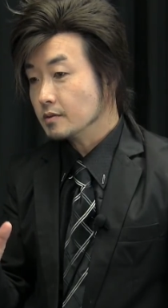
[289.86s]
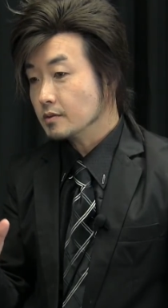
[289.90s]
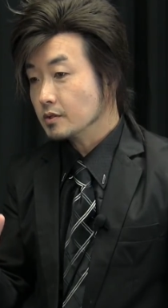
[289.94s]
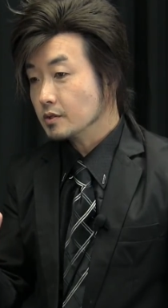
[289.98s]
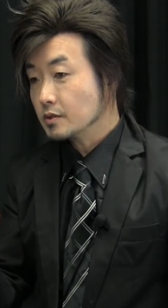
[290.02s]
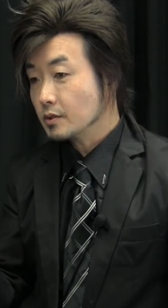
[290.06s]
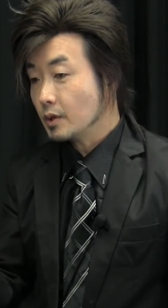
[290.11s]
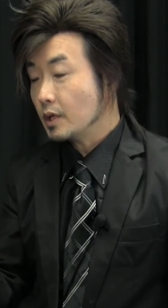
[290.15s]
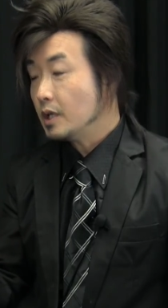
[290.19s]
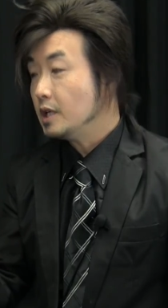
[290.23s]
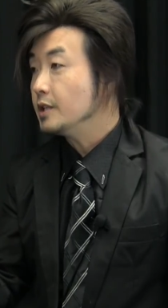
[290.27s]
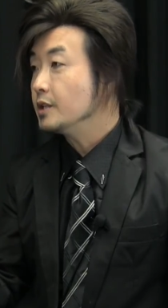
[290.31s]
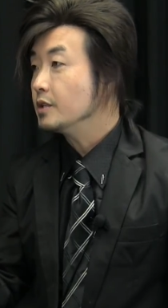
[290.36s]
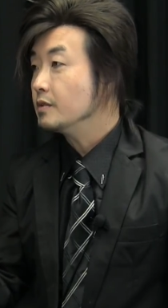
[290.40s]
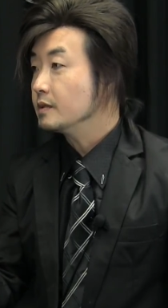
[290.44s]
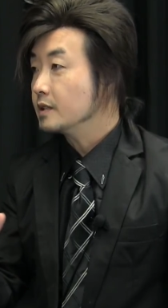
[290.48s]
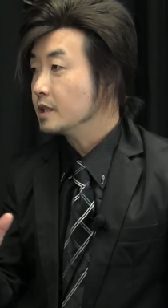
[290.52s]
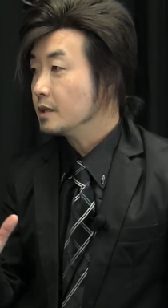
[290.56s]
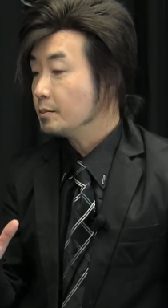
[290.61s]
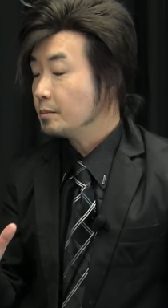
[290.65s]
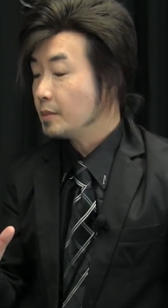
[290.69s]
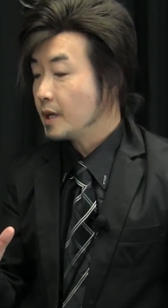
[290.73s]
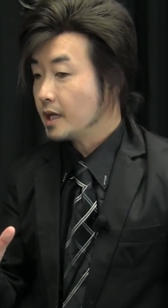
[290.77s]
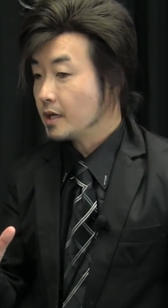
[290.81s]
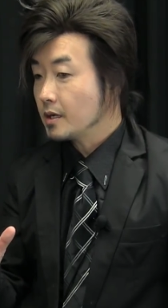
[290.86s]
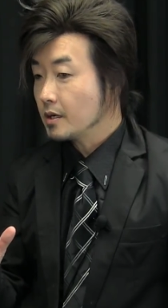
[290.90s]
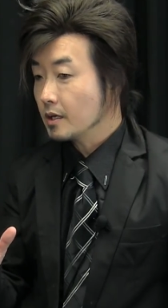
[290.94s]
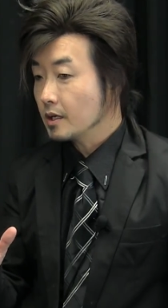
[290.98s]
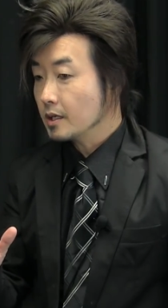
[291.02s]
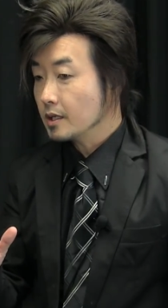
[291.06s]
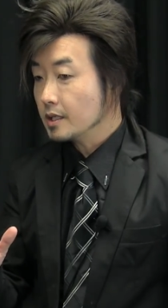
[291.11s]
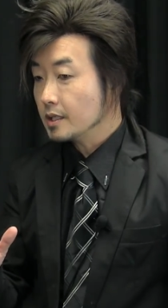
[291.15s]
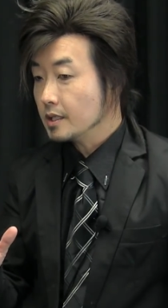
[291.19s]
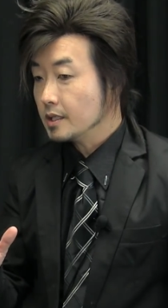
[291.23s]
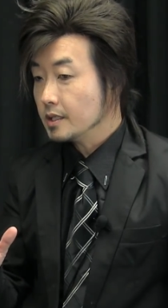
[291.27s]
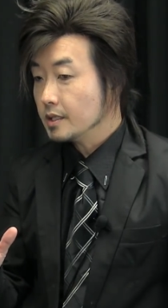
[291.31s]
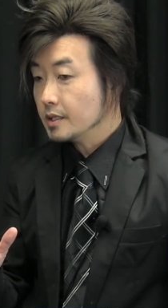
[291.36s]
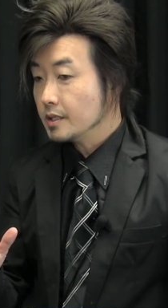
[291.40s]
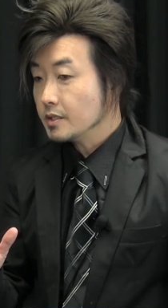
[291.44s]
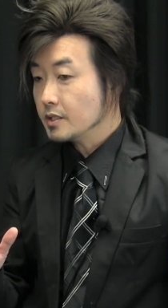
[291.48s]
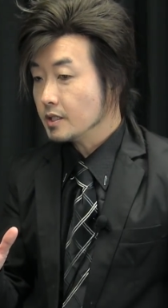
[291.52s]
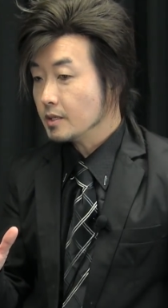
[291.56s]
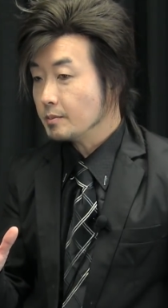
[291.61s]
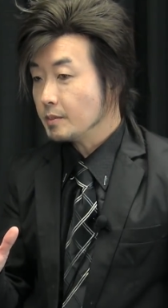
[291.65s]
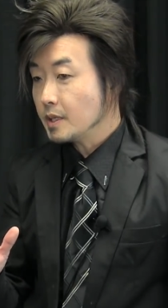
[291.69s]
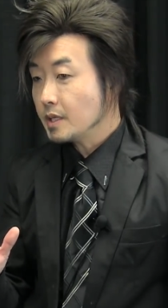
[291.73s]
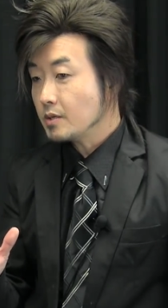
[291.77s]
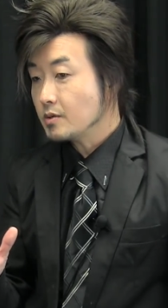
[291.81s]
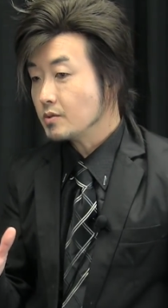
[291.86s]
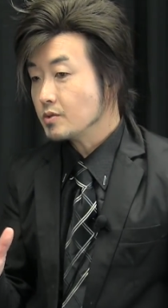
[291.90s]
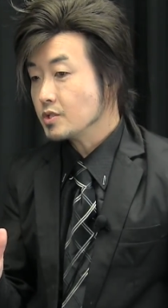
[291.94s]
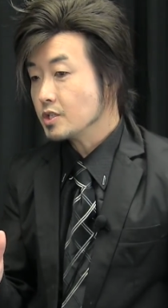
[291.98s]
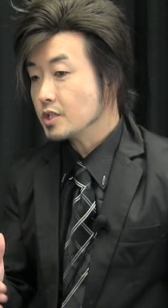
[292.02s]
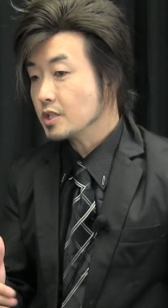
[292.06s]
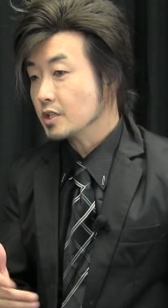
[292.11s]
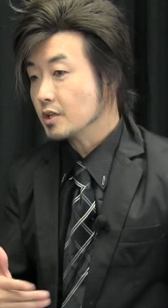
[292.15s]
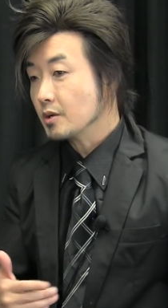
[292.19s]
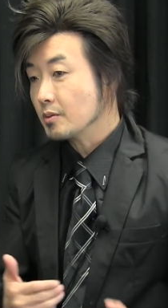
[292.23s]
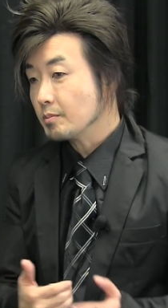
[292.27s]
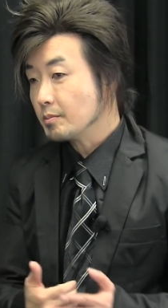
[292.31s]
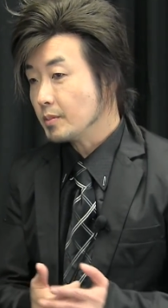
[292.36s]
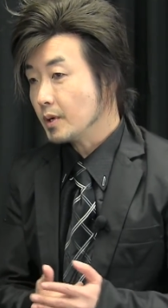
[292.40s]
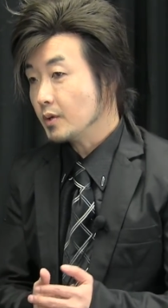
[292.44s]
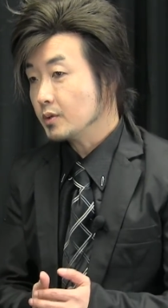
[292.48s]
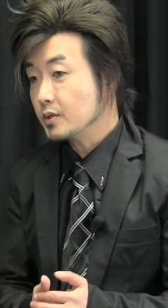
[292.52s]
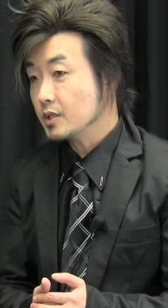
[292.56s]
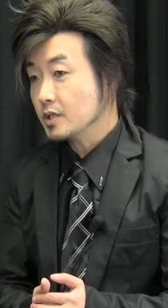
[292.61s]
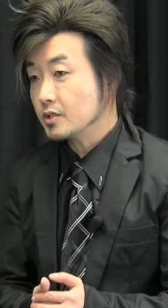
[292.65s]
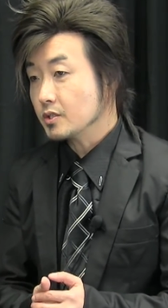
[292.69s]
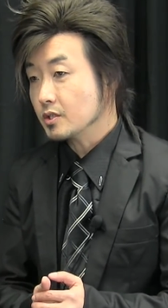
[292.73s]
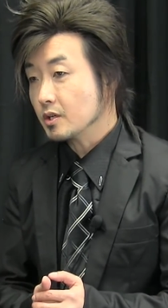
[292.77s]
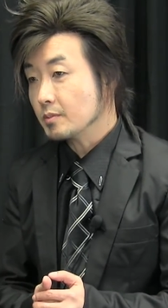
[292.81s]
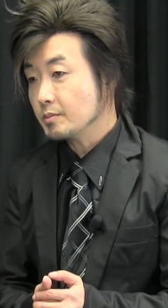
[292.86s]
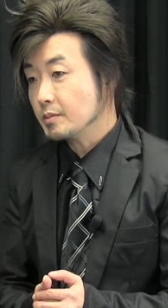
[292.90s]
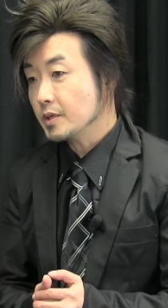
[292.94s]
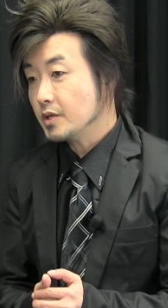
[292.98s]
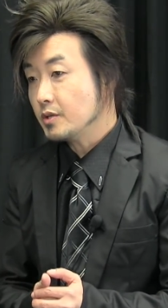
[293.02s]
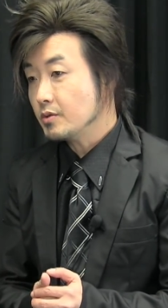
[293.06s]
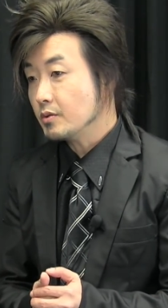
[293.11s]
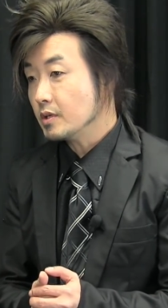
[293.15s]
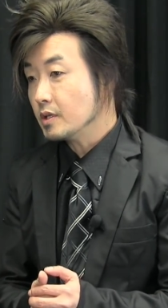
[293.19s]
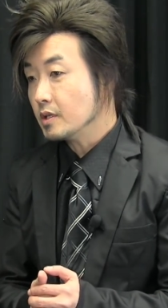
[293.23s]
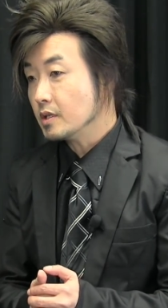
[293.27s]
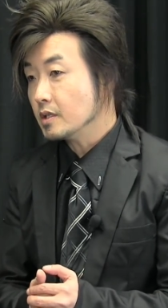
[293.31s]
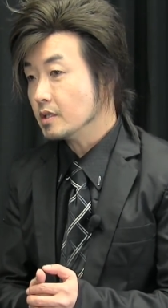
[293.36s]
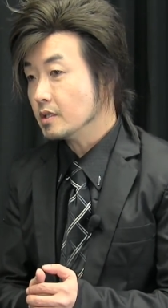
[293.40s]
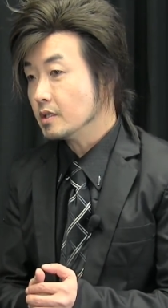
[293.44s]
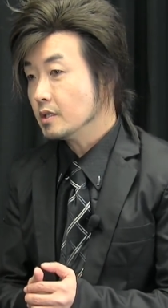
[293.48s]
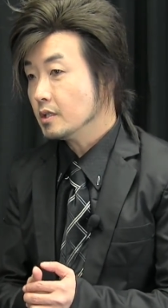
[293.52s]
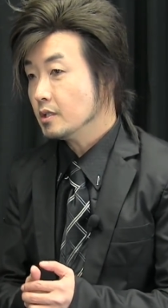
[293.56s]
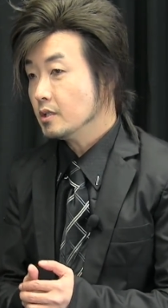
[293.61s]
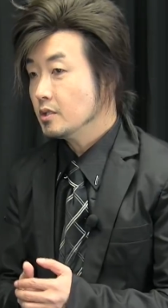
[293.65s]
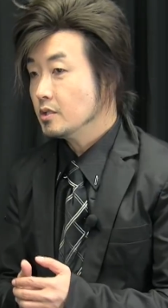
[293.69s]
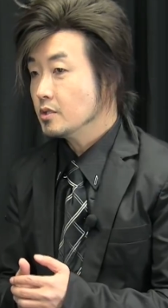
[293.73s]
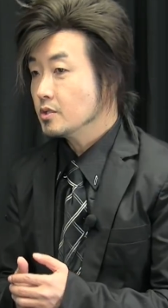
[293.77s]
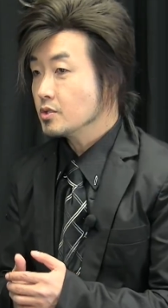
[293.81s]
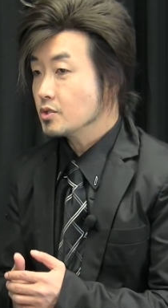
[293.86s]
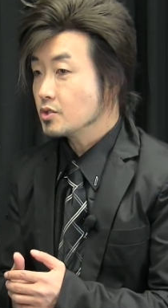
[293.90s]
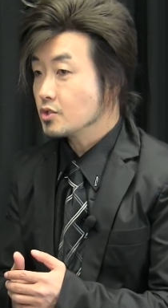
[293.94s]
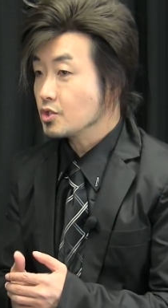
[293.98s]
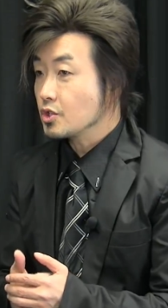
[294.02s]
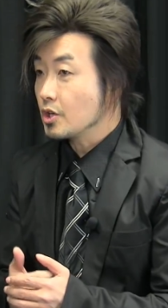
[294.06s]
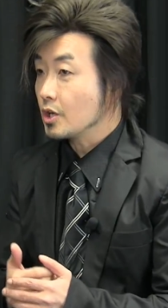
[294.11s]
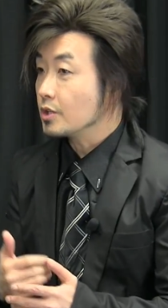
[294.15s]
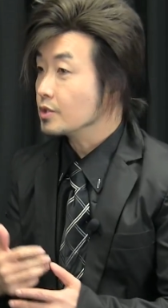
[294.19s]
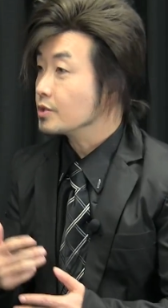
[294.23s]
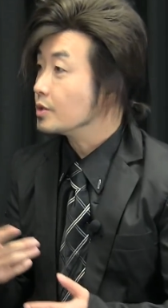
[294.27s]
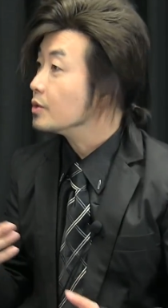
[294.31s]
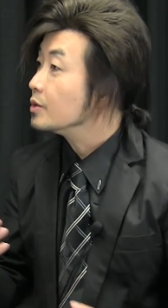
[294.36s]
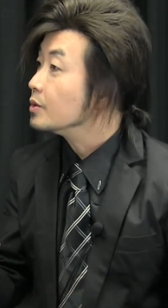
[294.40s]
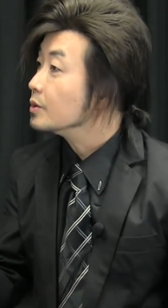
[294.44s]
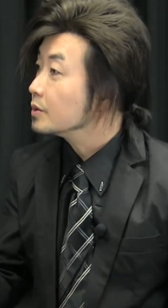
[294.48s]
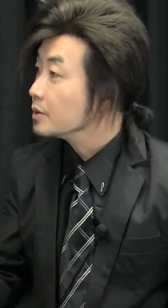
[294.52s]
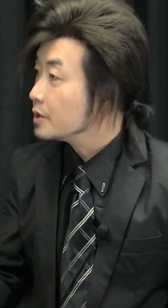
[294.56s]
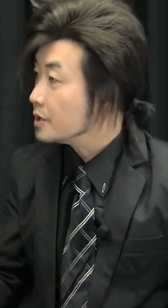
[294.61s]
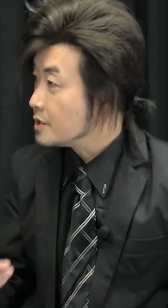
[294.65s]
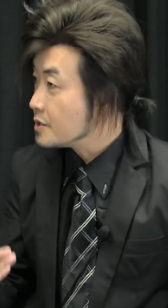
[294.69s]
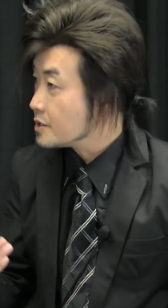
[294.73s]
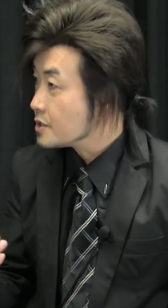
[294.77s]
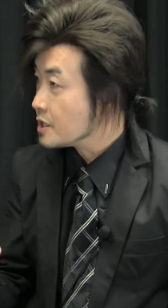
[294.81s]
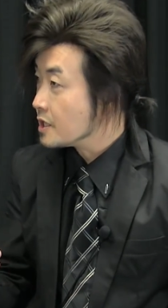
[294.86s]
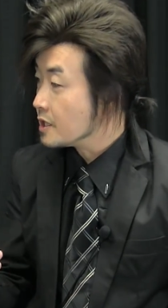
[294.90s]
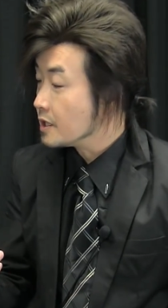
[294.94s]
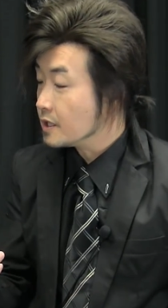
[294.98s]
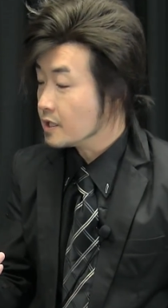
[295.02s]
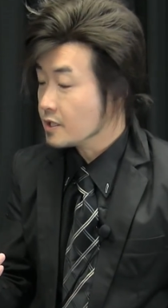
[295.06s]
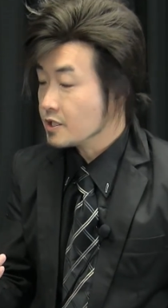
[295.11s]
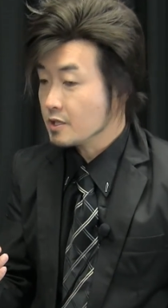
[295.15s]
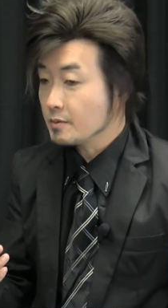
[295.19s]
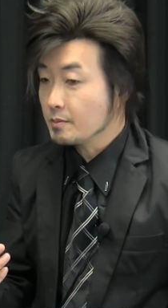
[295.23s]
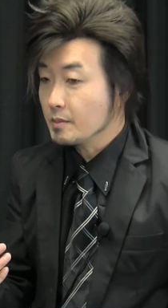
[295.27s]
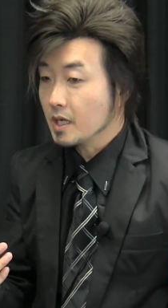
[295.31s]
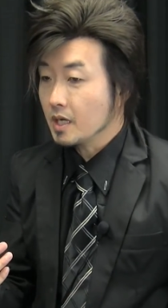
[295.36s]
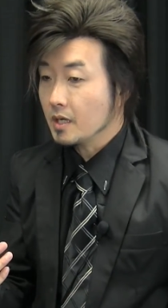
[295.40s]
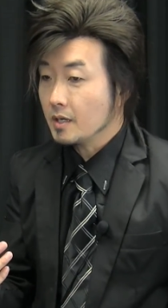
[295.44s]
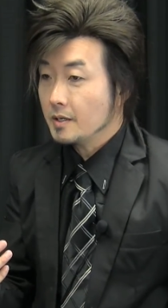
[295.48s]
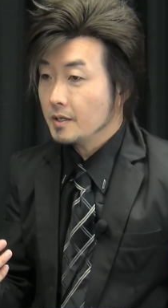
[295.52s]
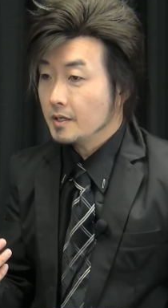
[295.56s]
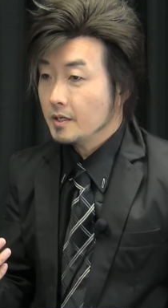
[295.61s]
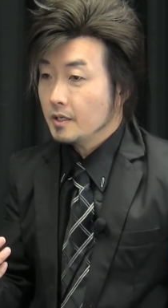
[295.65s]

quỹ liền tôi mình thấy biết còn lỡ nên chỉ biết cô chỉ tàu bao thì cho biết dua cho đồ nút tương gì ta chỉ mà